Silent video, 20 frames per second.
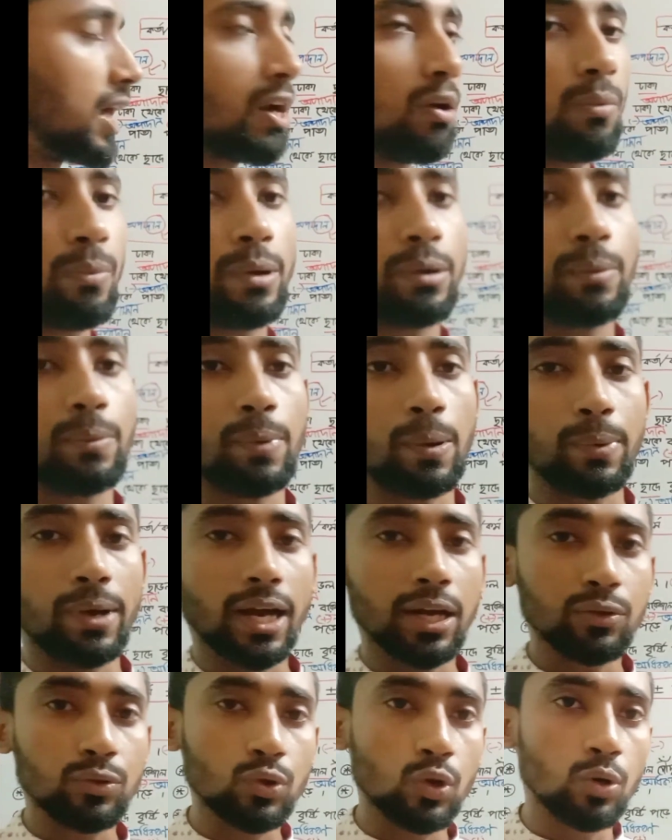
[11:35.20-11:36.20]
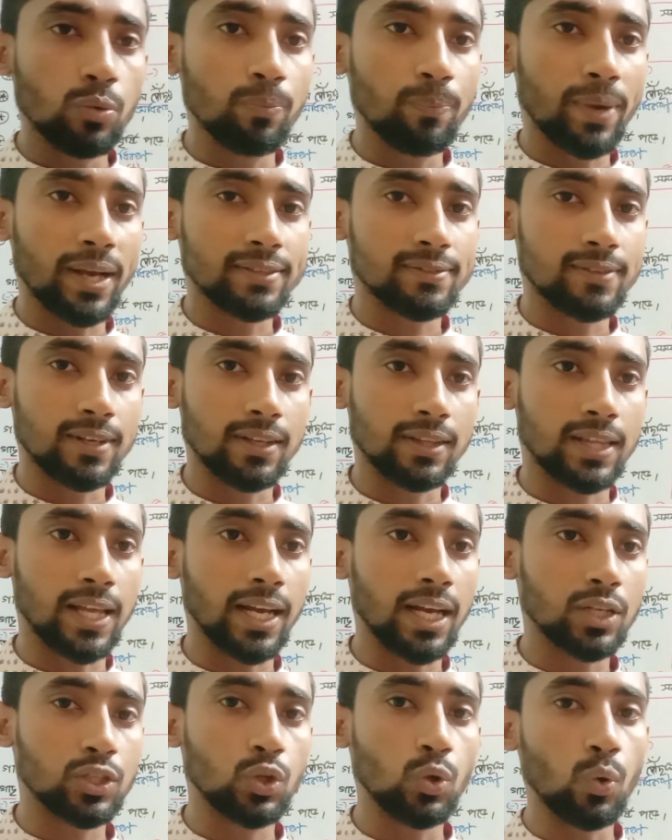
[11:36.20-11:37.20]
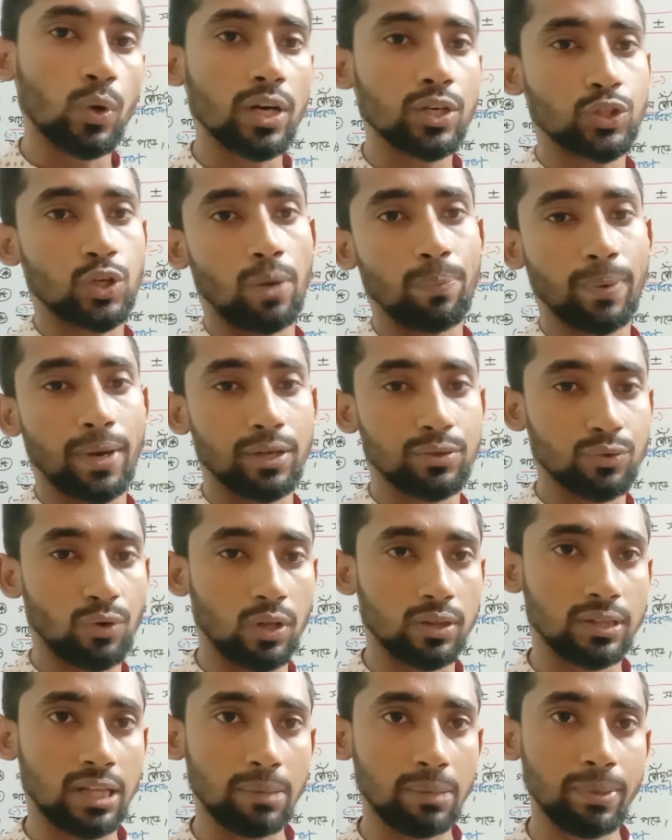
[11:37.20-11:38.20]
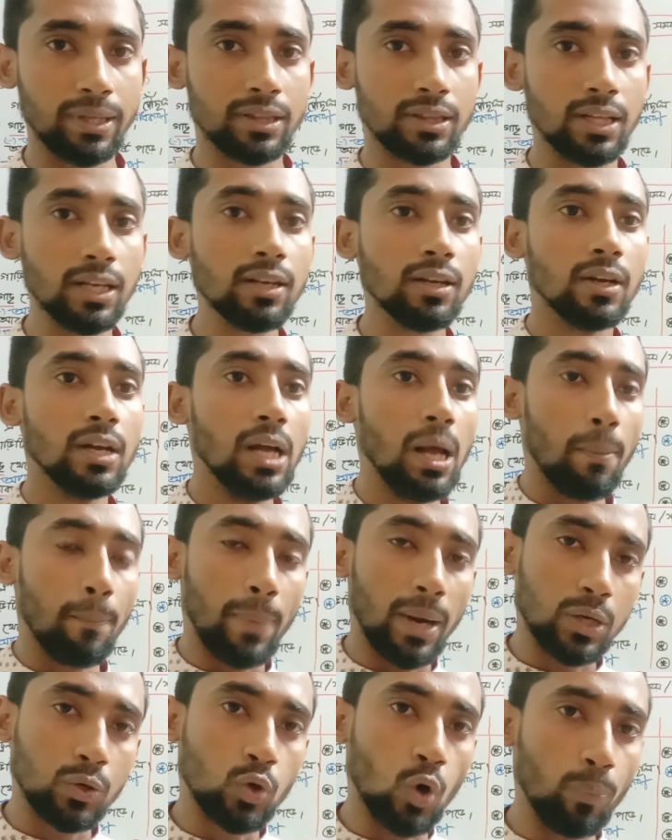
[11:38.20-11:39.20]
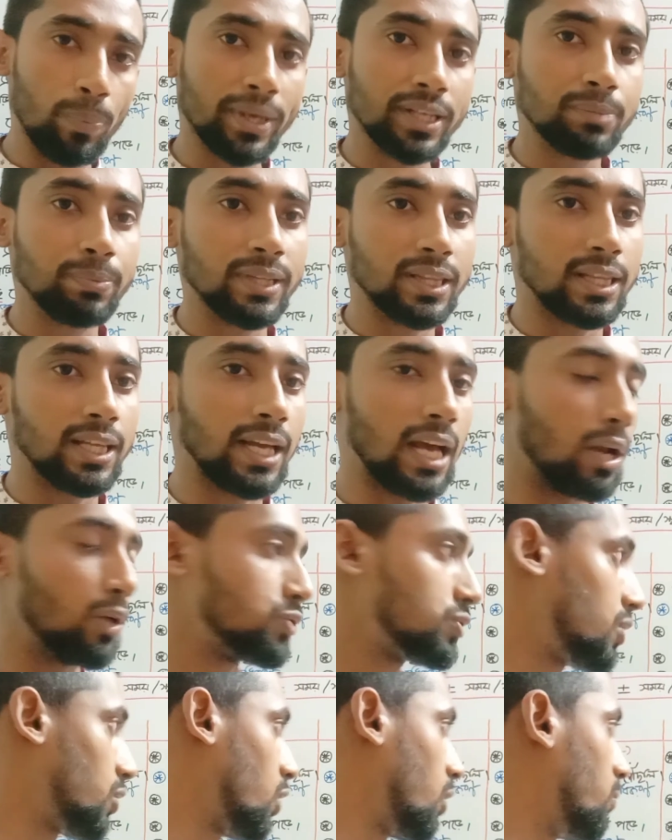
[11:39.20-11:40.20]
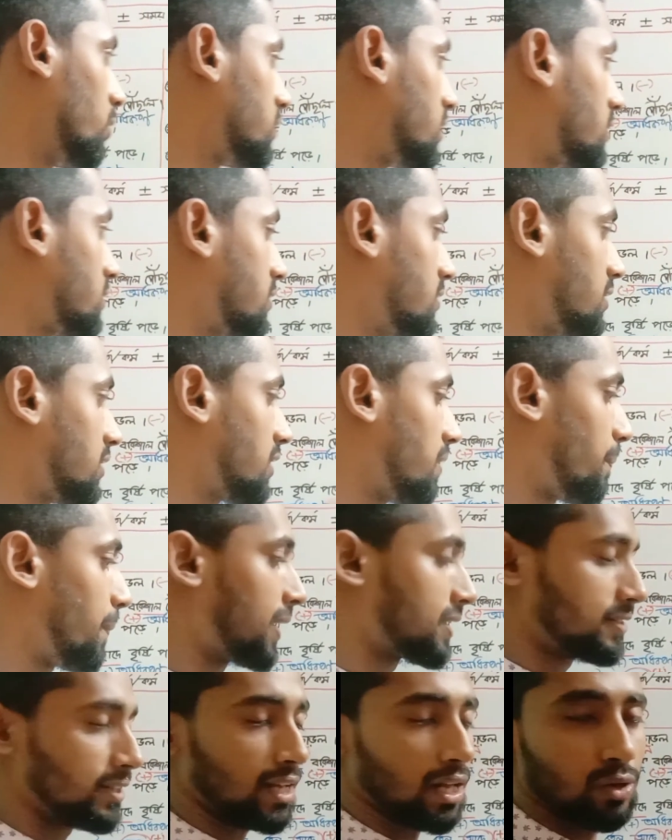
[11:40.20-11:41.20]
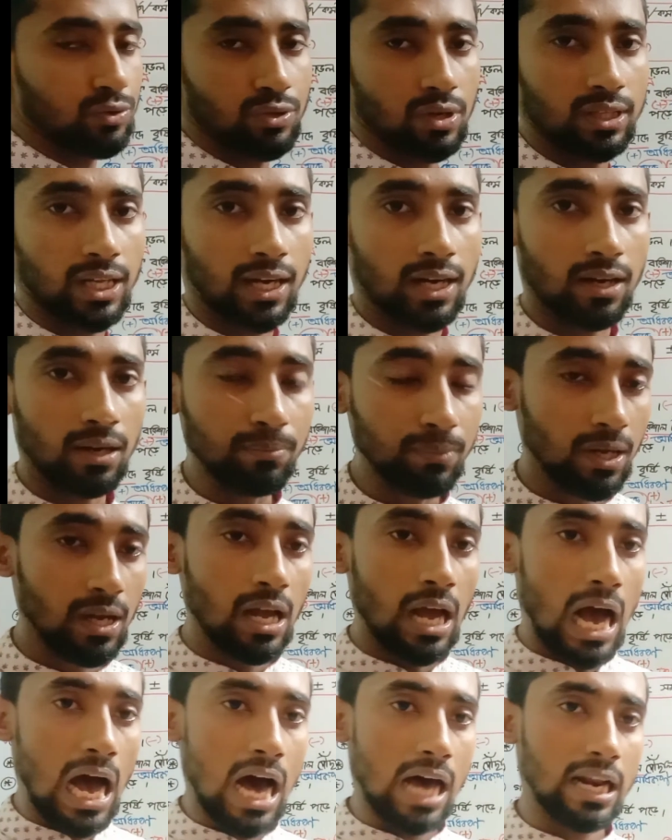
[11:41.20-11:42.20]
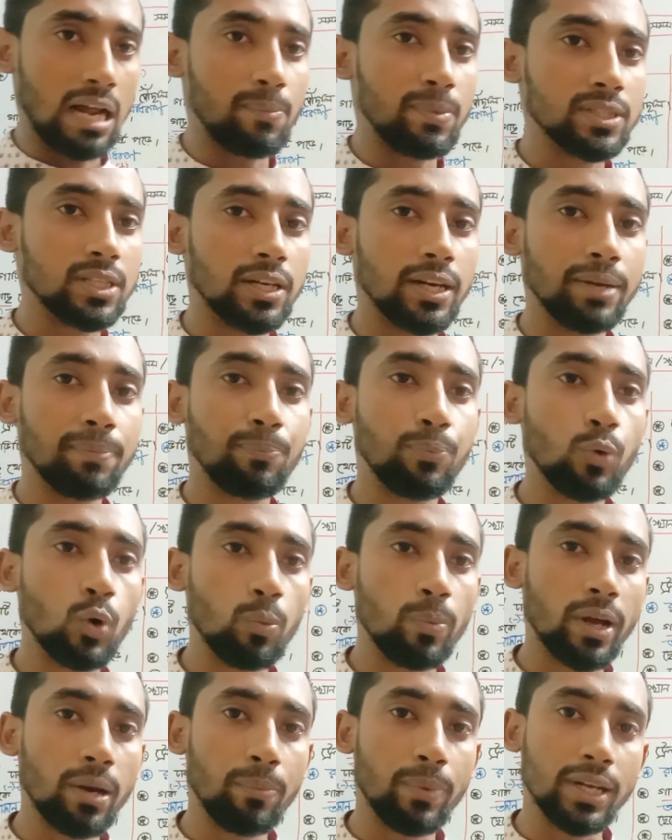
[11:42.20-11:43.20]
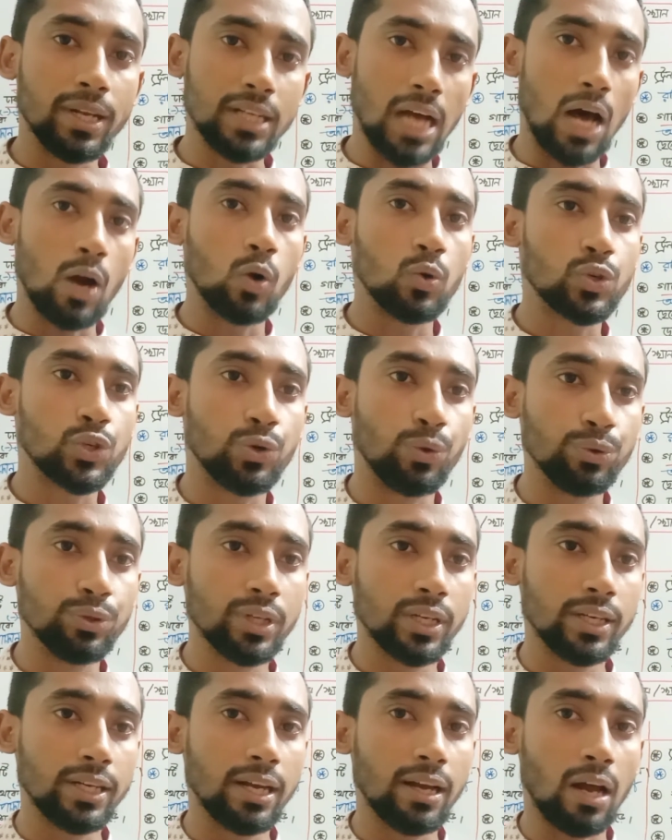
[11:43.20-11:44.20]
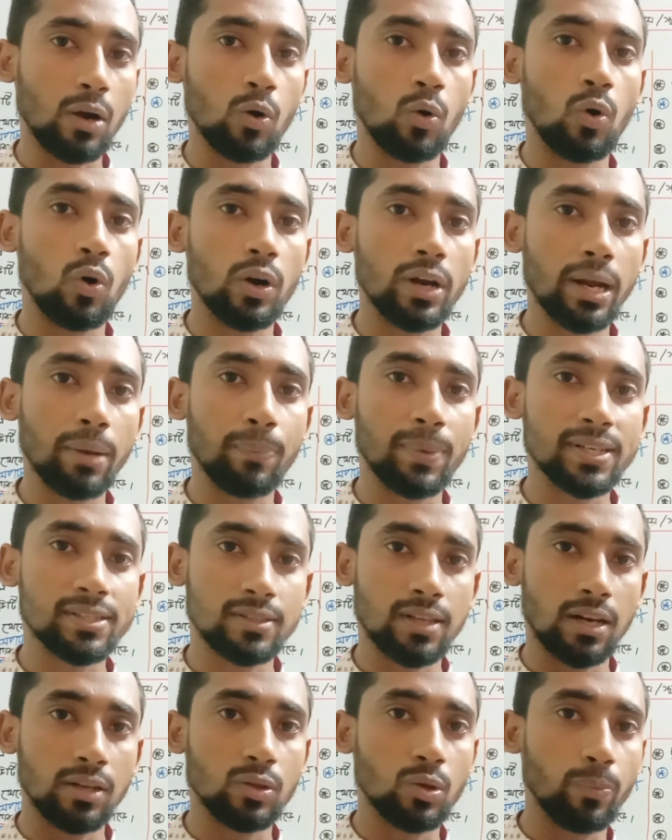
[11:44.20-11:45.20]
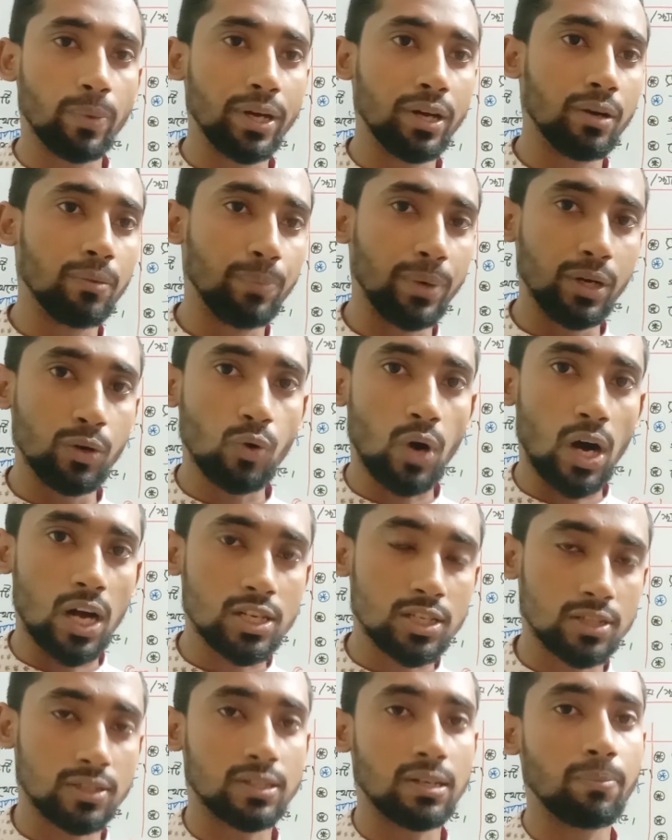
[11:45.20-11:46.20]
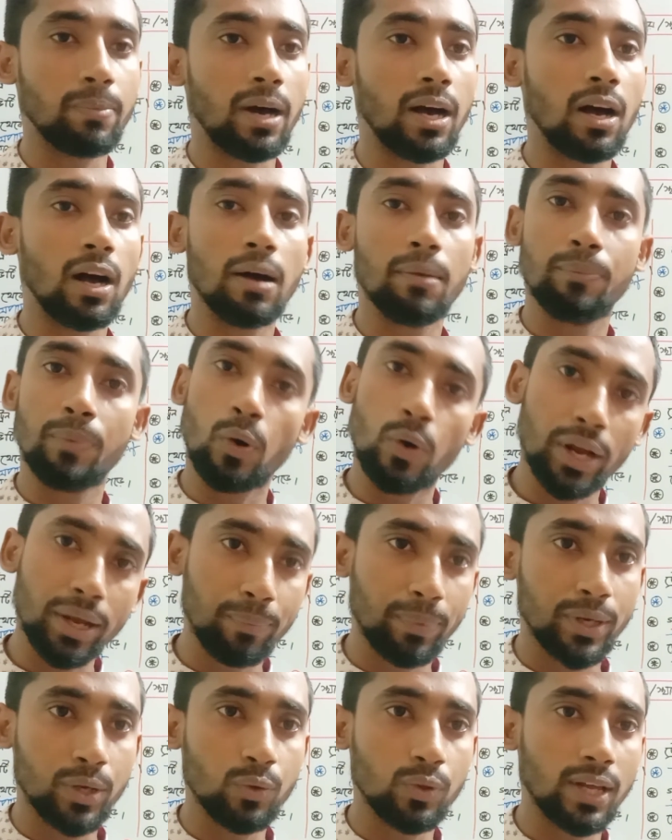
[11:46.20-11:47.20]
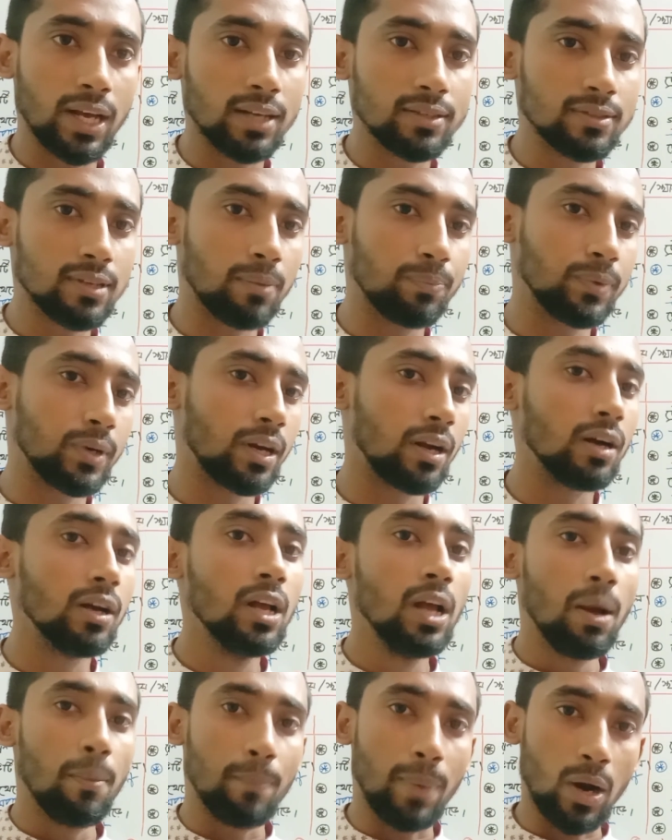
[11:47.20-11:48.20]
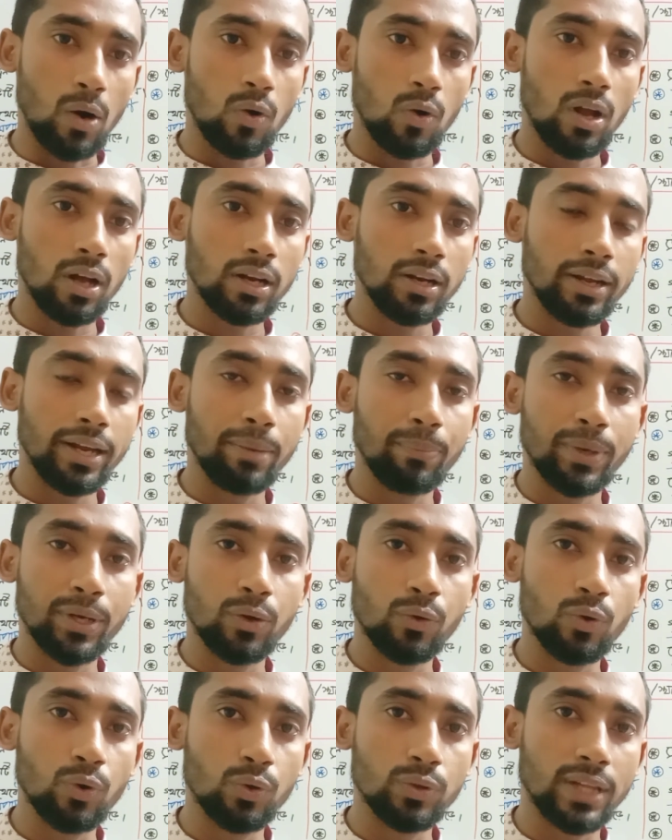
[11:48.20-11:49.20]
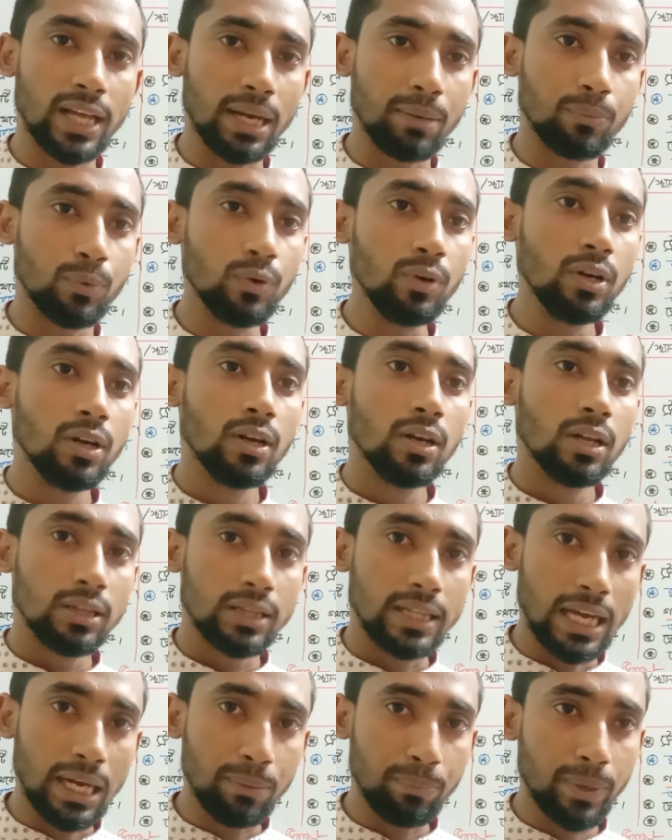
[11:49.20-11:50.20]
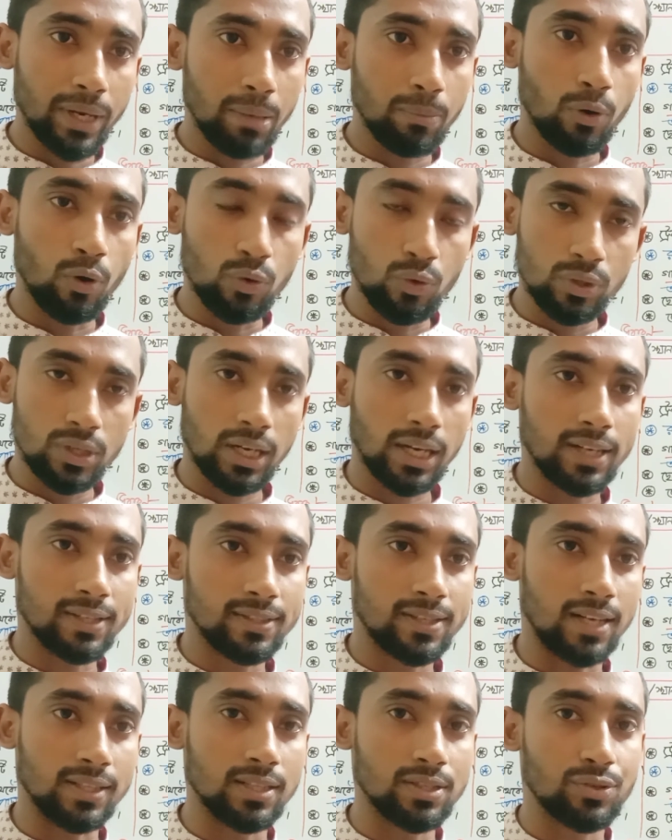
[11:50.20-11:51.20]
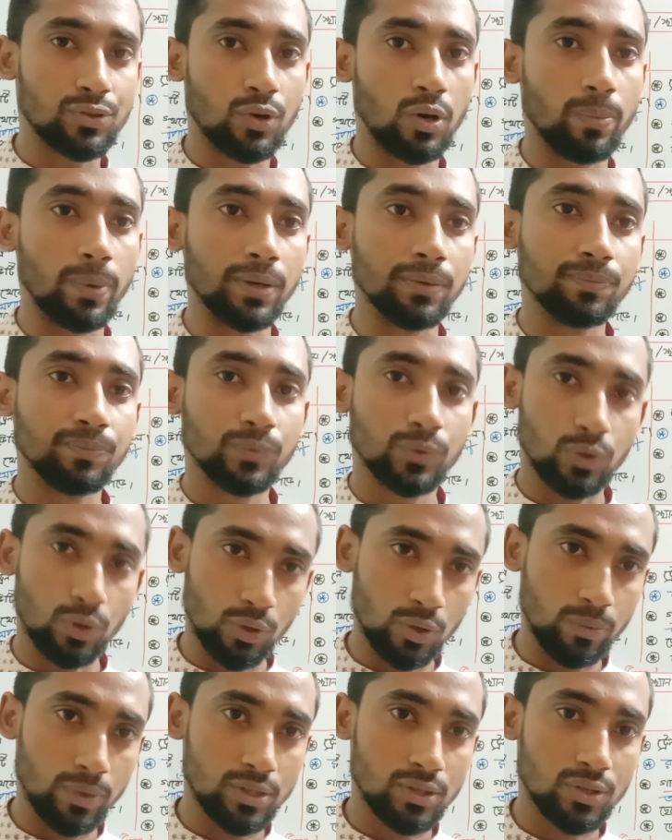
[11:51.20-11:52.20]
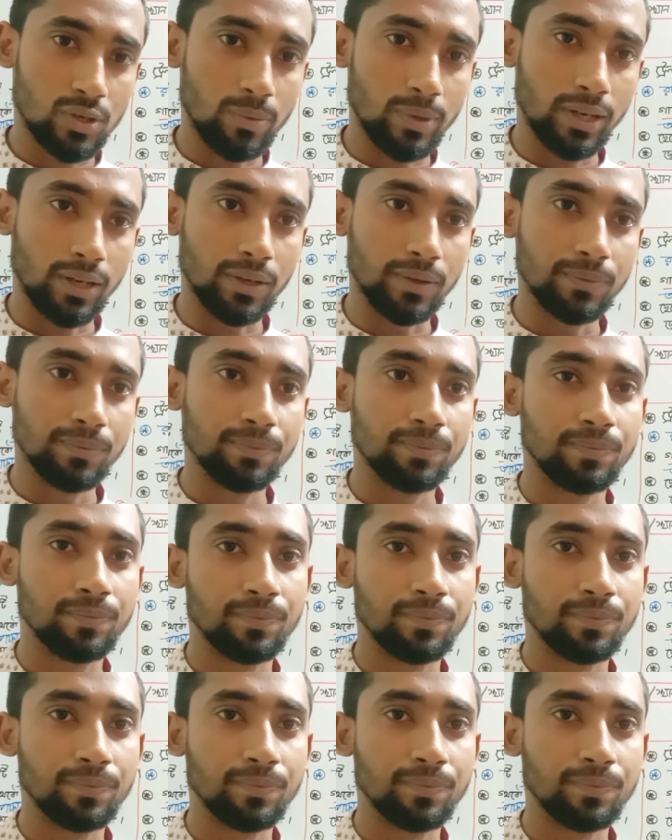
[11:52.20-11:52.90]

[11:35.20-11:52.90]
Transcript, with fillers: ধারাবাহিকভাবে একদম বেসিক থেকে ধরে সবকিছু অধ্যায় ভিত্তিক বা টপিক ভিত্তিক আলোচনা করবো জাস্ট একটা বেসিক আলোচনা দেখালাম আর আমাদের এই পূর্বের আরো সন্ধি নিয়ে আরো অনেক বিস্তারিত ভিডিও আসছে বা অনেক ভিডিও দেওয়া আছে আপনারা ভালো লাগলে এই ভিডিওগুলো দেখবেন দেখবেন এবং অন্যদেরকে সাজেস্ট করবেন ধন্যবাদ সবাইকে